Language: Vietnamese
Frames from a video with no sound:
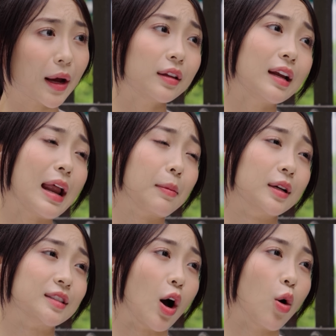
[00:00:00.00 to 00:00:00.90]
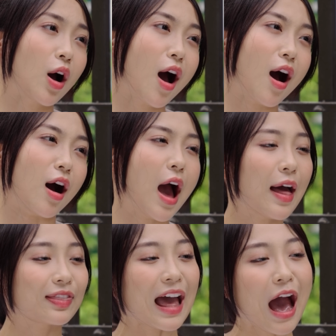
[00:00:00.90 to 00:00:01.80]
Mày cứ thích làm người xấu cơ
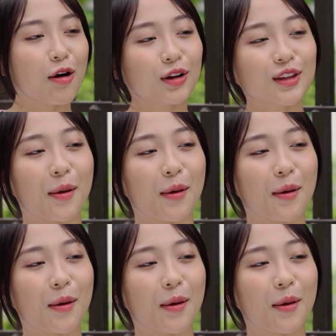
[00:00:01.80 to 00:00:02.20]
Tao cứ